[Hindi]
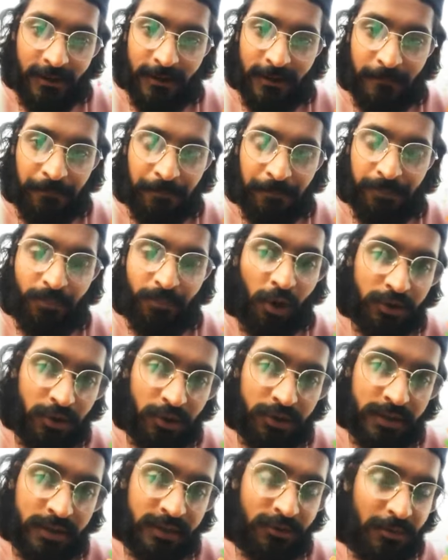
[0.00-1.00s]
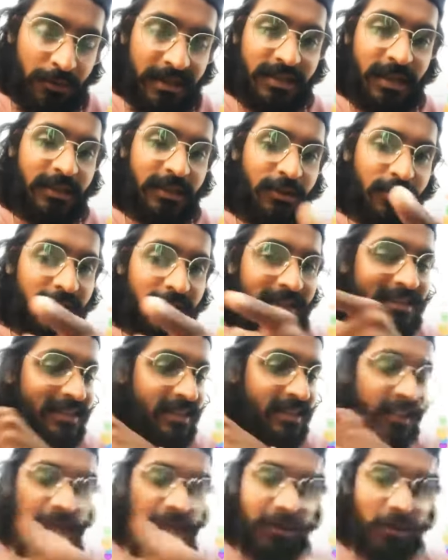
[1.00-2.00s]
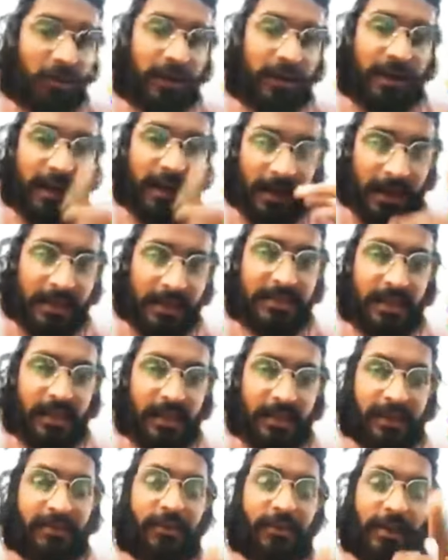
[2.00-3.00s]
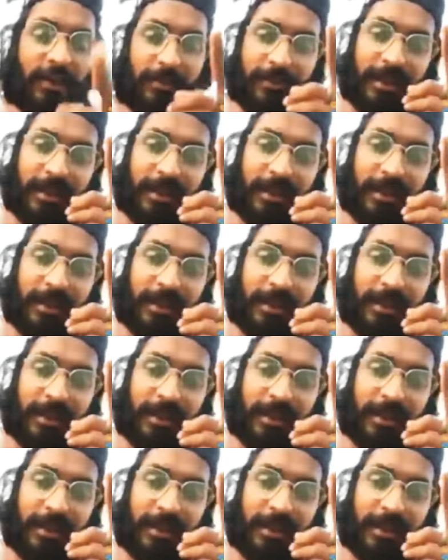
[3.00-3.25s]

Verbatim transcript: uh, बहुत कुछ है तो मैं चाहता हूँ कि जितने भी लोग हैं गाना अच्छा लगे तो